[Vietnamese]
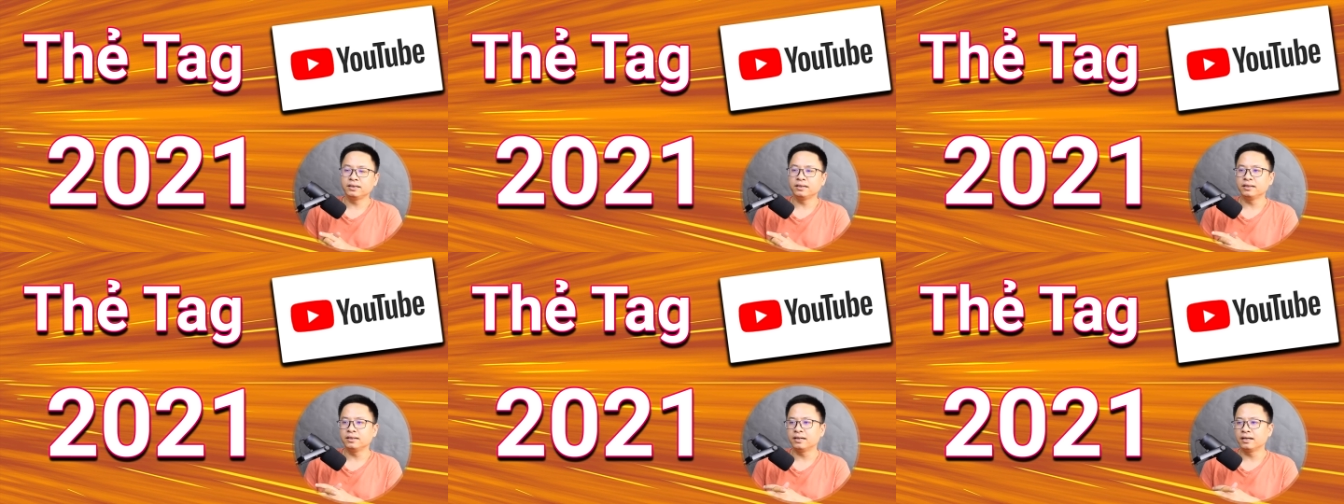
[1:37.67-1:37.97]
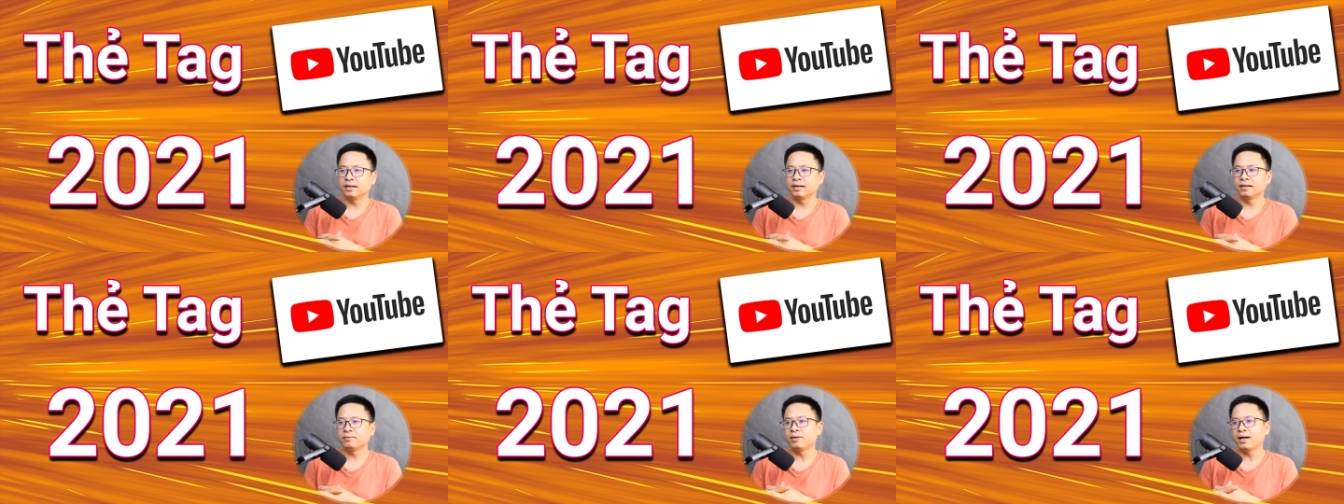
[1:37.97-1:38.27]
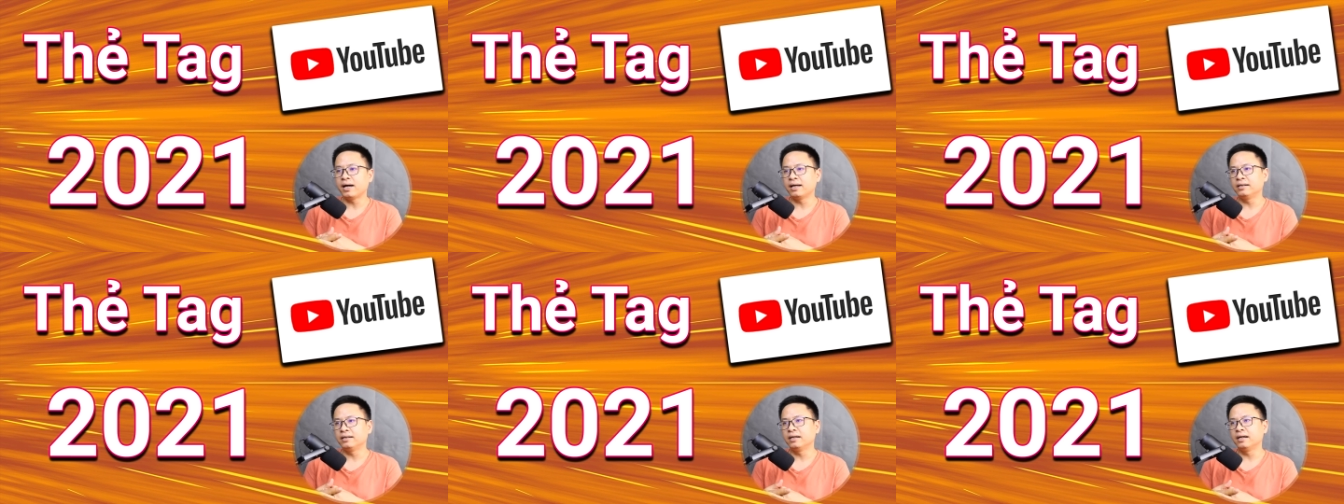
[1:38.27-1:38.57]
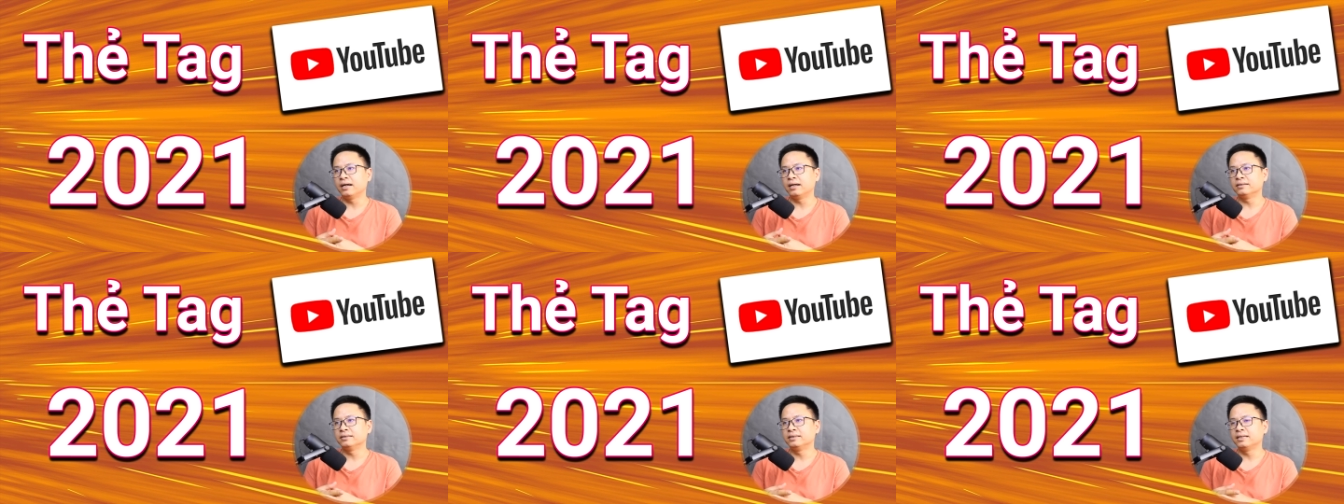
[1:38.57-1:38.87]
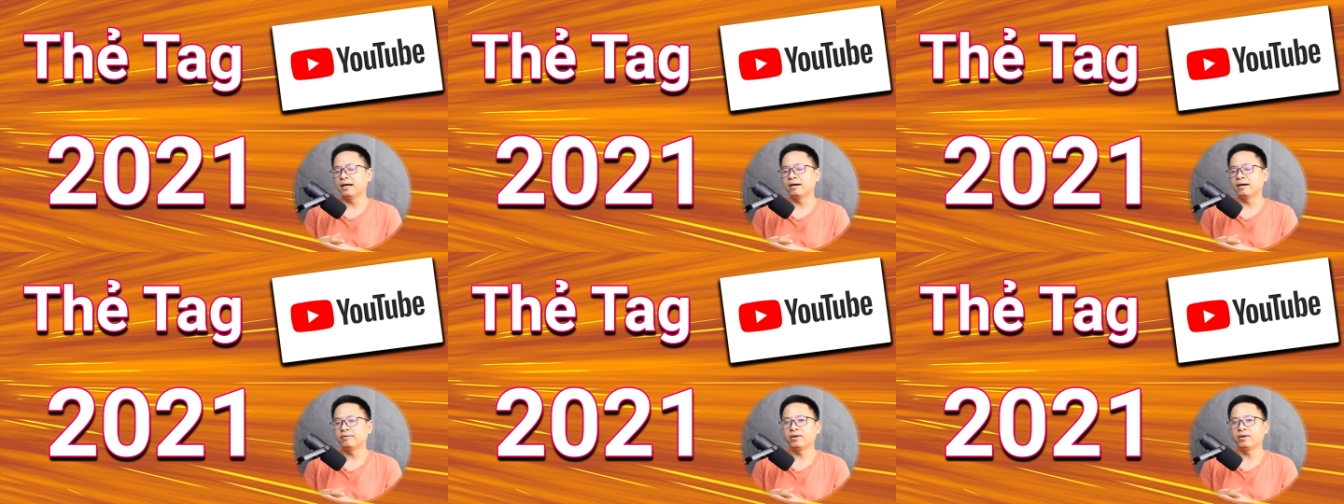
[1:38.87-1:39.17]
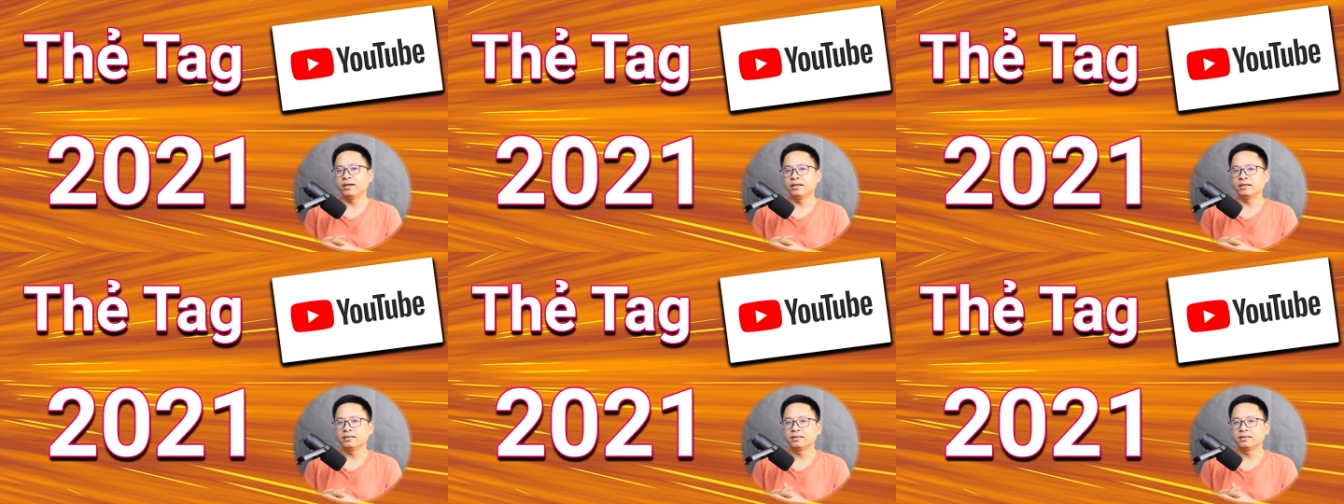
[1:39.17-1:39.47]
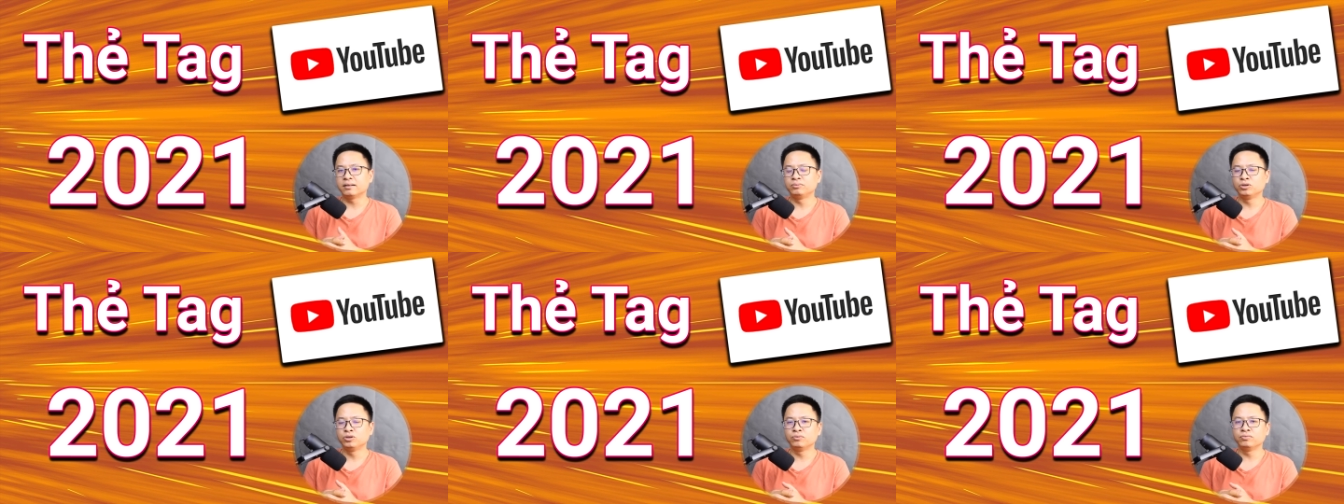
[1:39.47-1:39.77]
thì các bạn sẽ
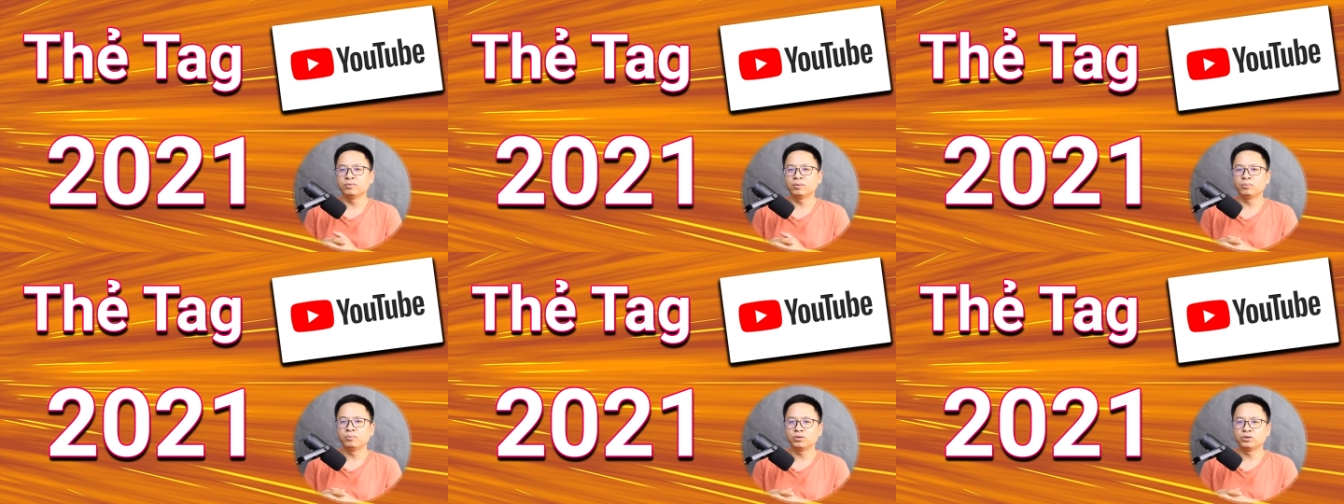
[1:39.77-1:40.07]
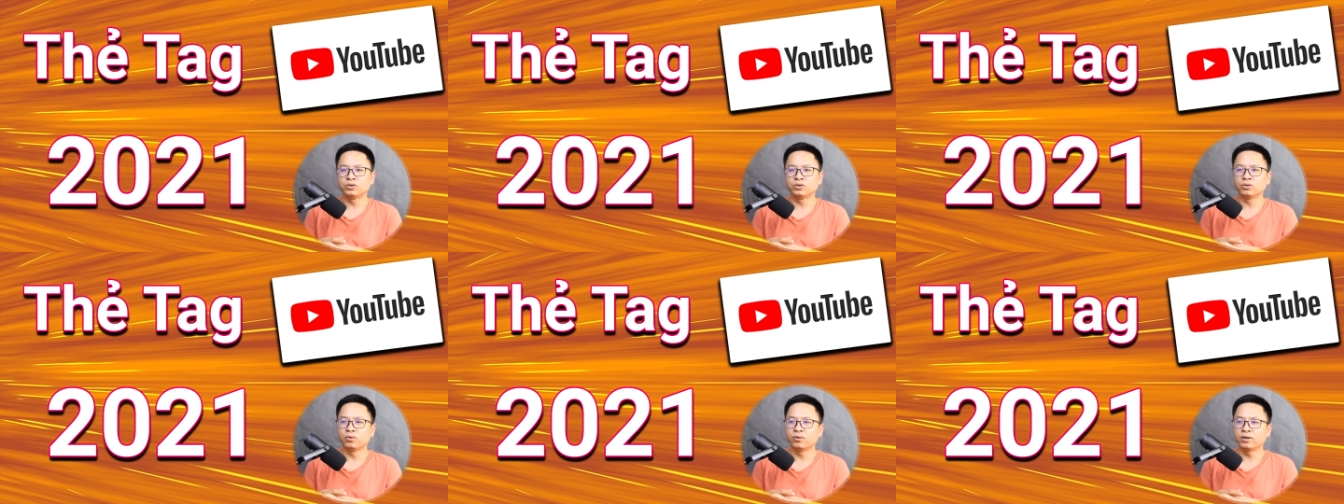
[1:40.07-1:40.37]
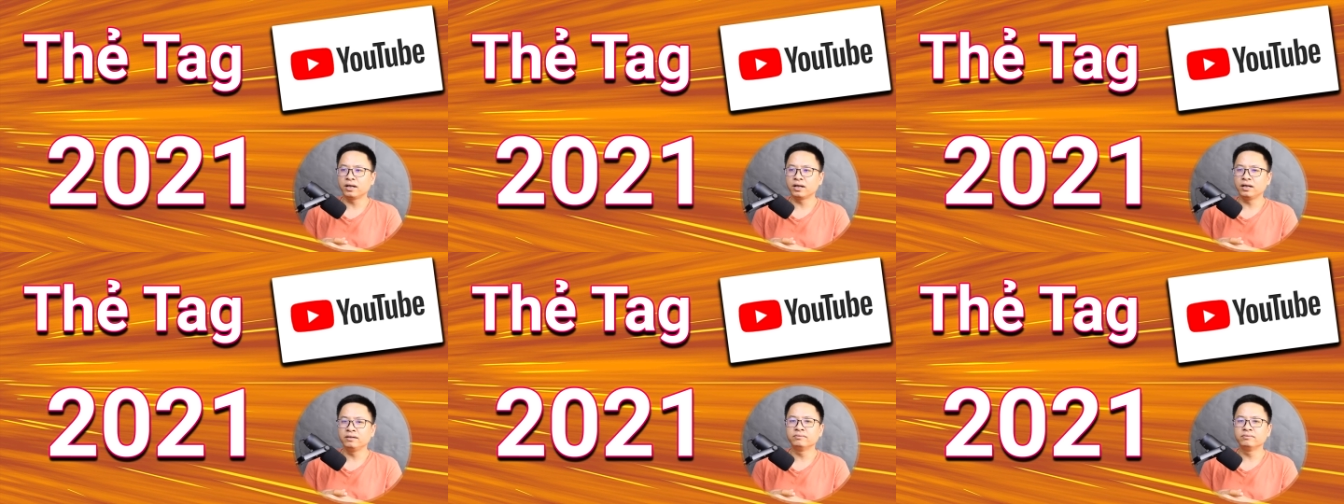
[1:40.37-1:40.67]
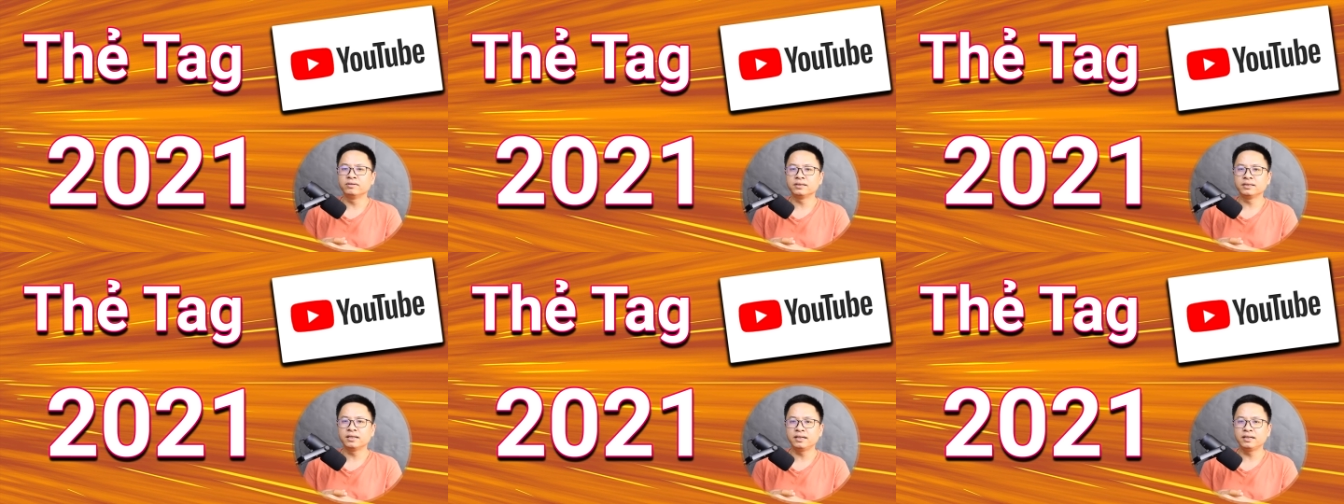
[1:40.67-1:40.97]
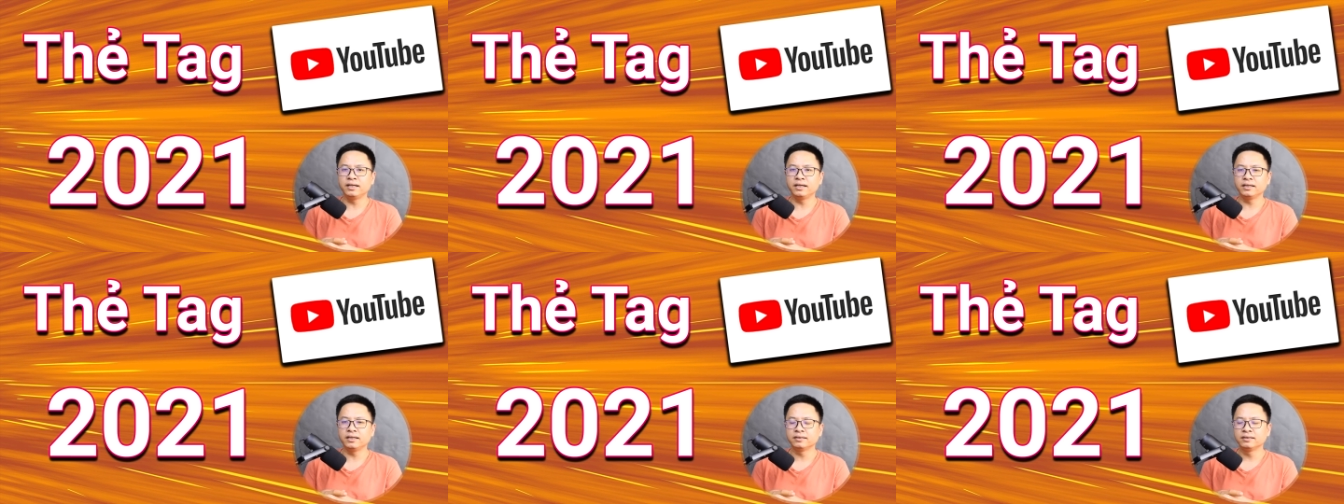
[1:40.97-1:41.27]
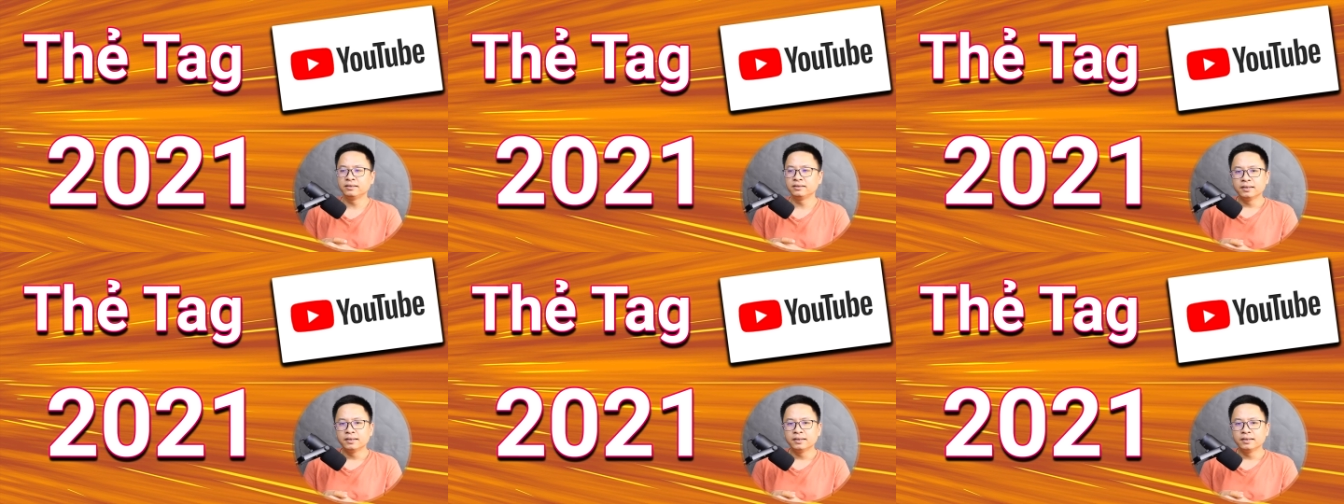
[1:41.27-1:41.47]
phải tập trung vào một số cái lĩnh vực nhất định.